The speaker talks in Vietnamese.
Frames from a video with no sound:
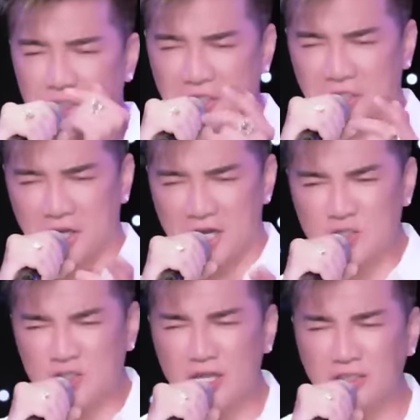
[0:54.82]
nhìn lên
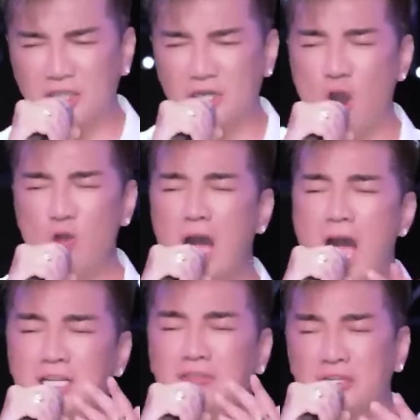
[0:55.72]
sân khấu
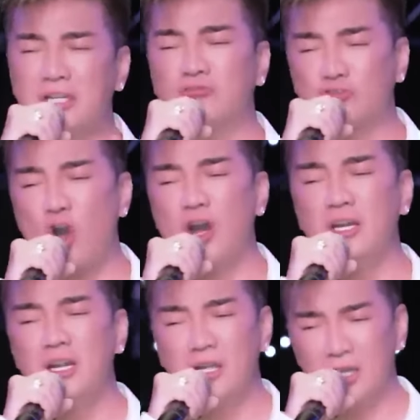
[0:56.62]
hãy tin tôi
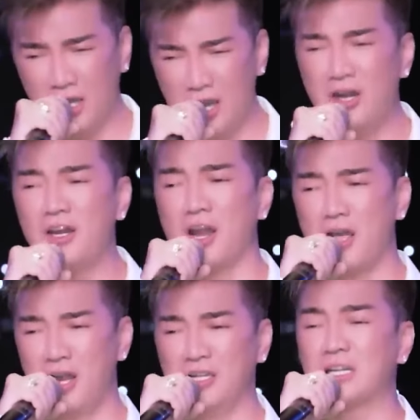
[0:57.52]
hơn
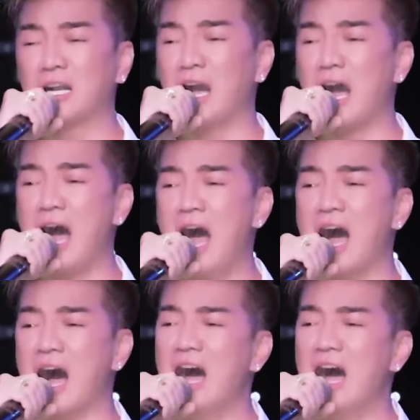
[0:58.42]
lời ca